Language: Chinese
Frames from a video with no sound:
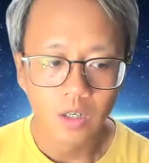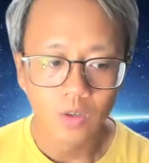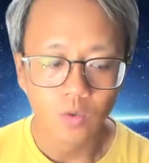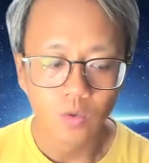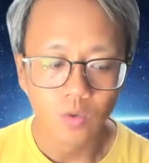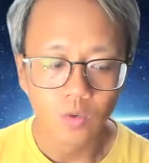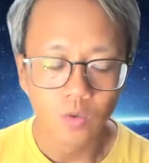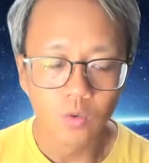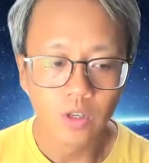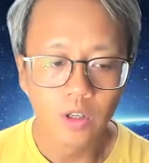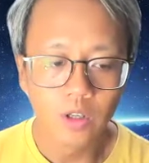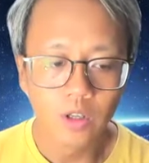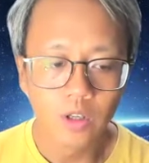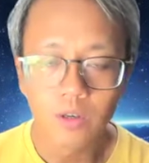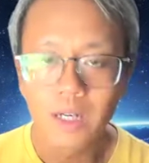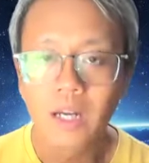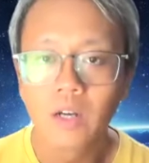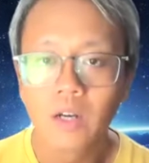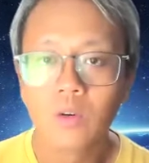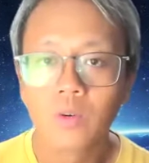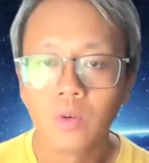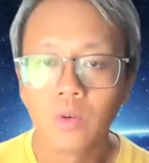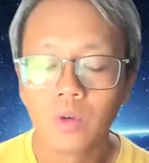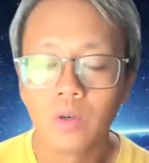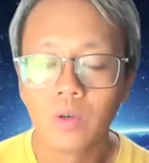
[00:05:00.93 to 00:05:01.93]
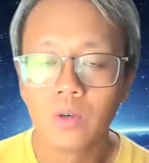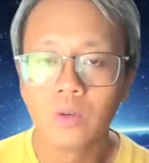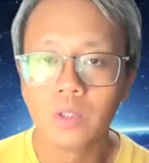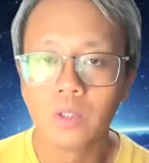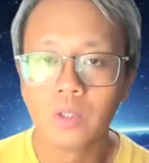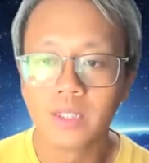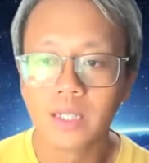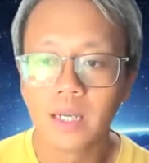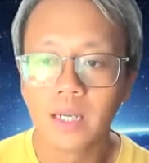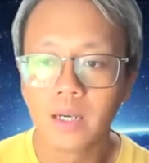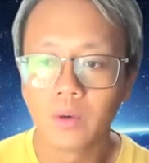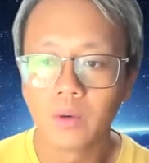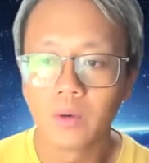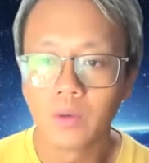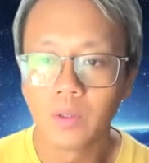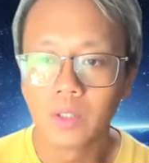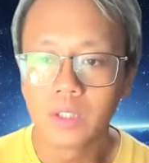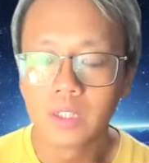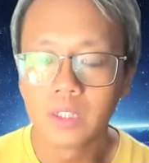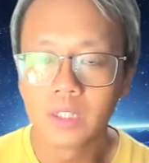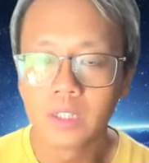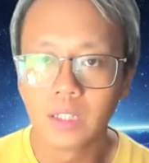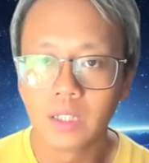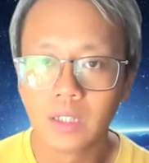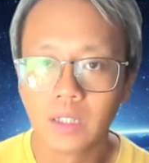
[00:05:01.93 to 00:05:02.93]
如果你有看过我在我
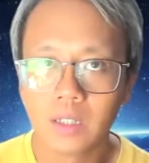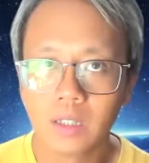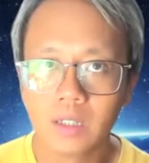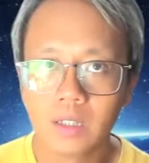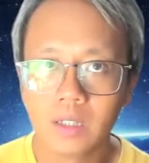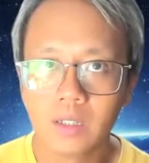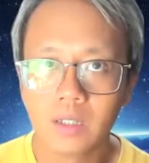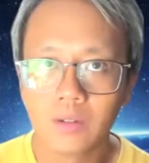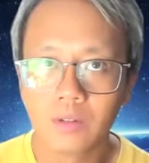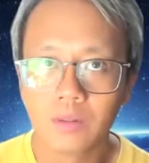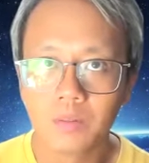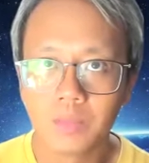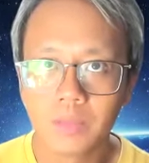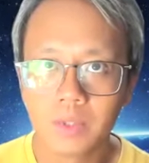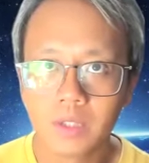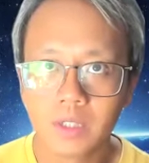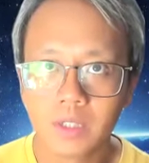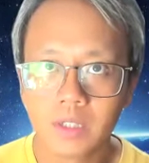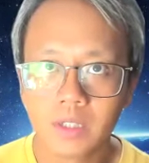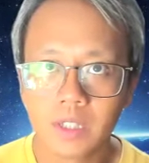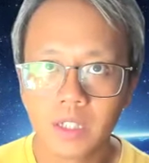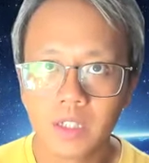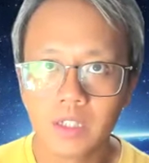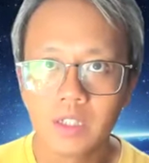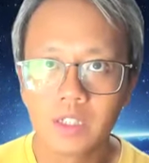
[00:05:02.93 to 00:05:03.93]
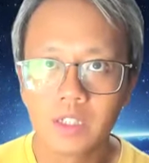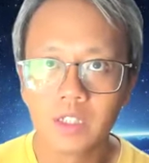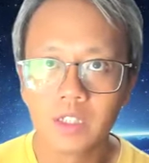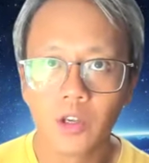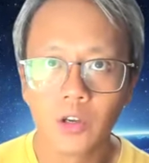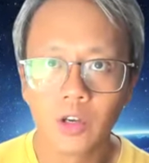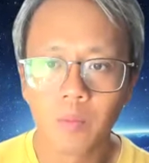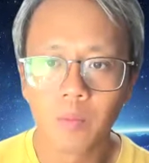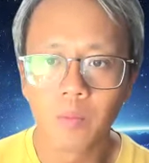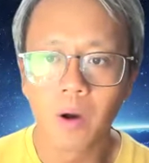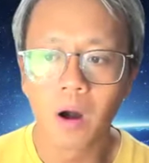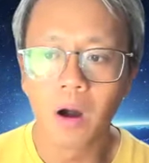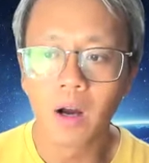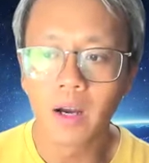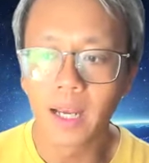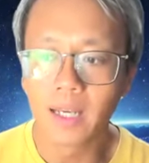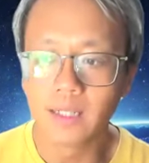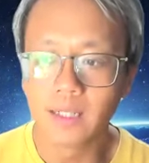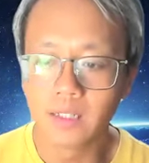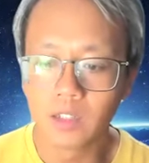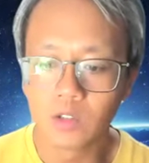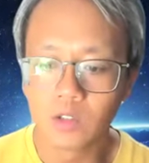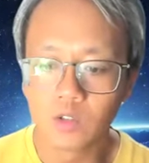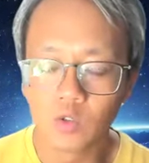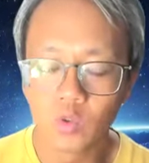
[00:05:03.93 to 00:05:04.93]
写的我们前几节一个 podcast
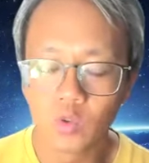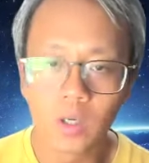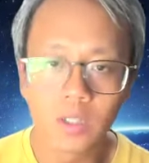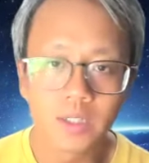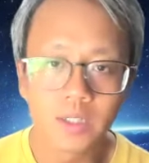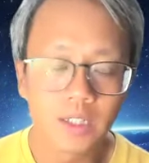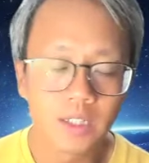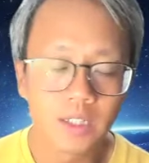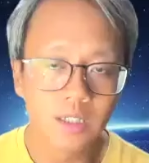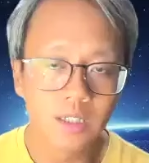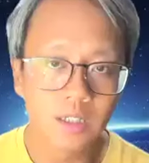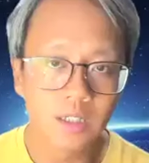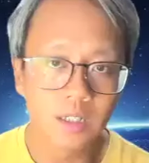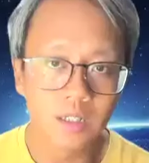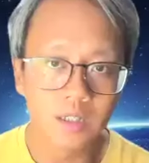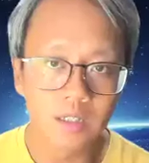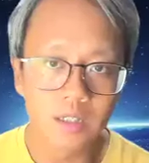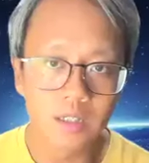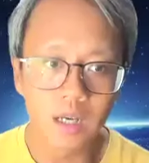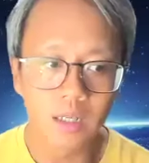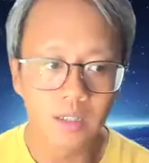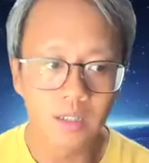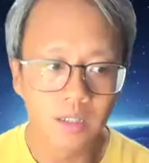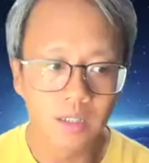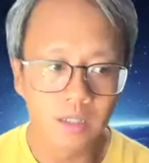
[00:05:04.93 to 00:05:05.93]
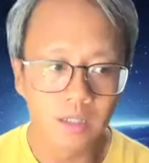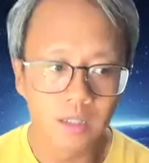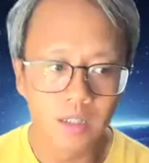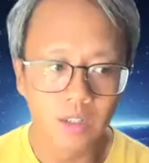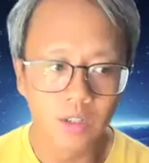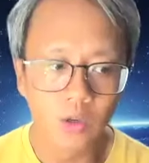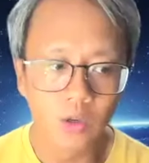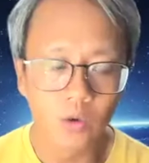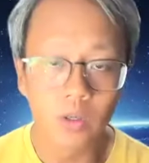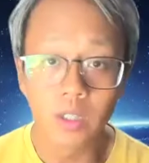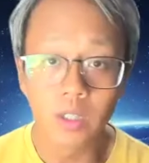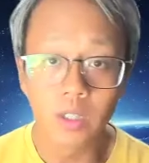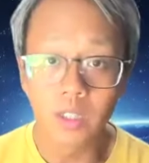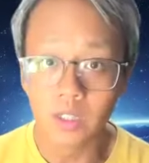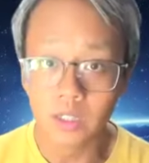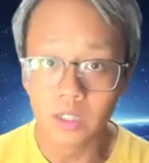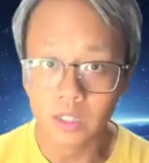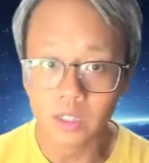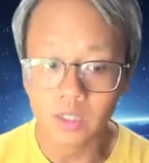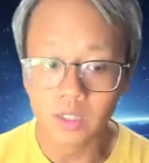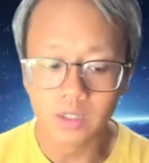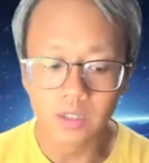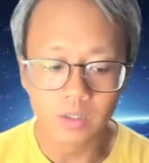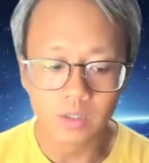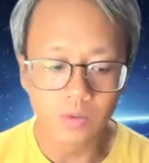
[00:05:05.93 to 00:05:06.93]
叫做创成长的六个核
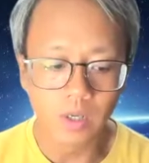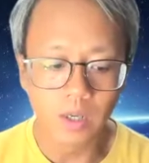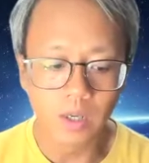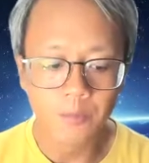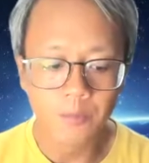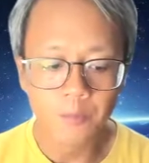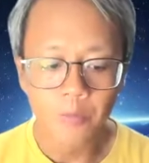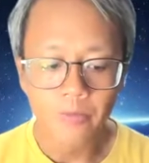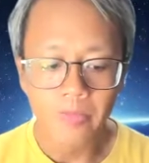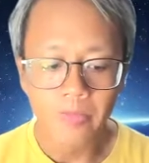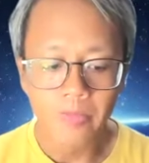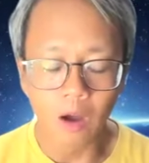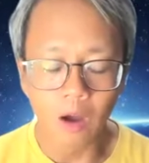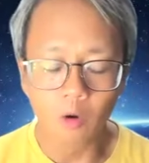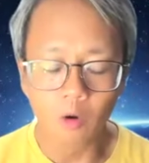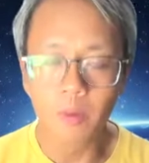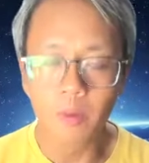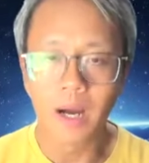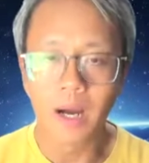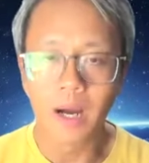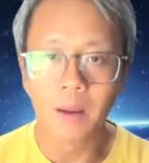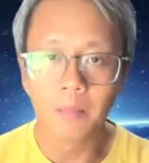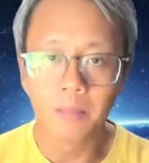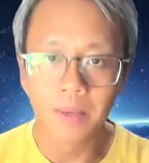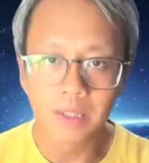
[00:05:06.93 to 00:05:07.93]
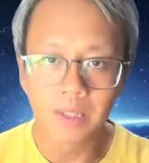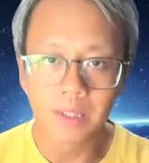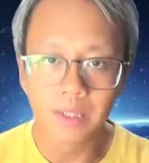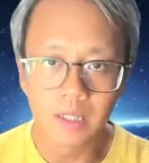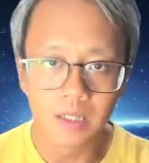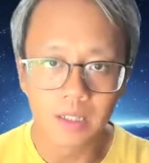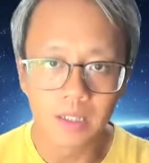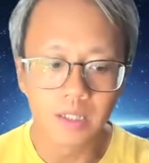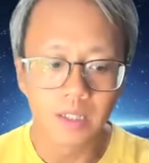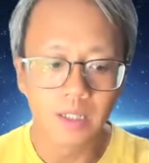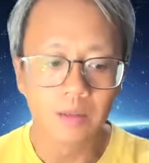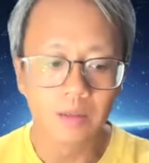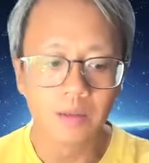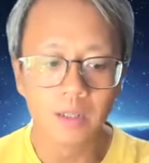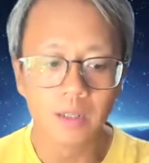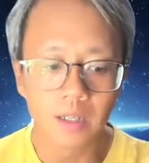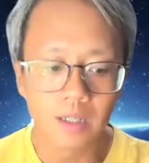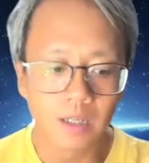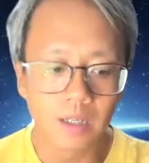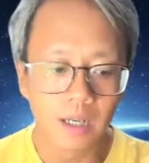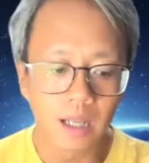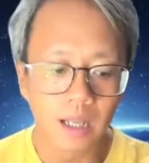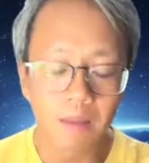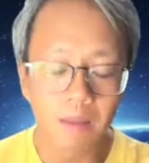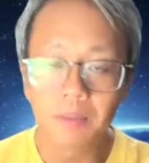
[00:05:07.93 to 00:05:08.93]
心思维，然后我把它变成了一那
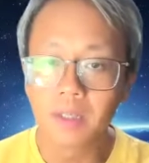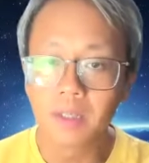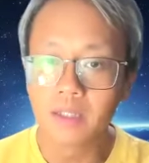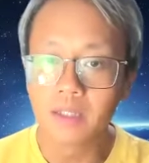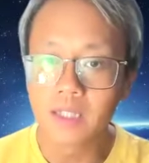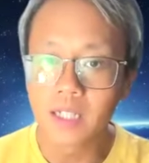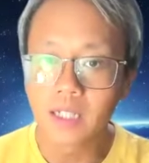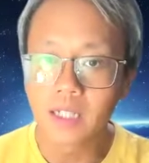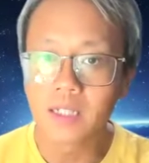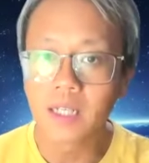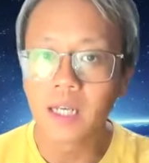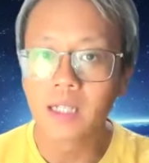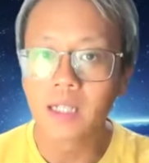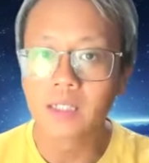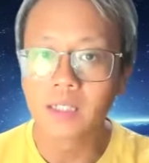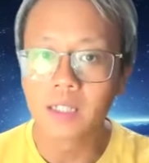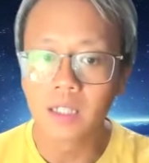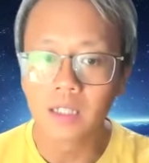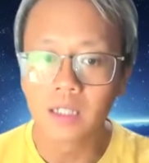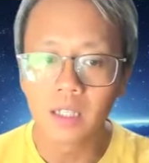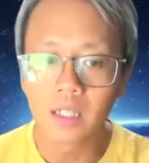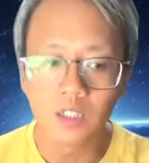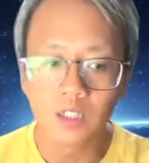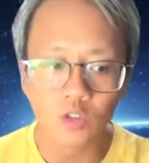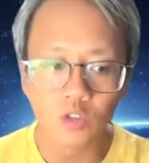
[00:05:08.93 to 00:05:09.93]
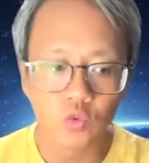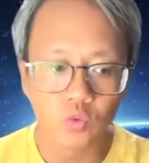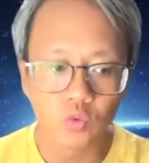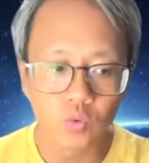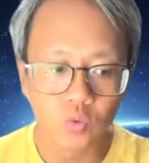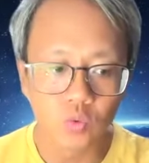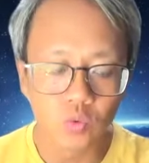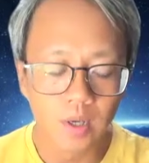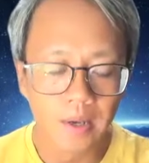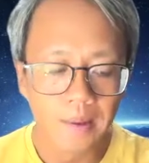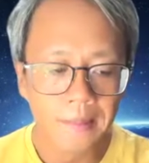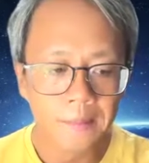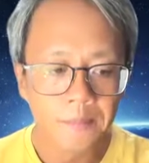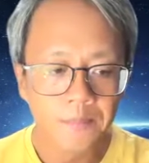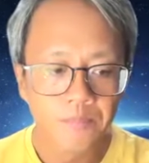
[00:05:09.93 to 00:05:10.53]
个两本上下一个电子书，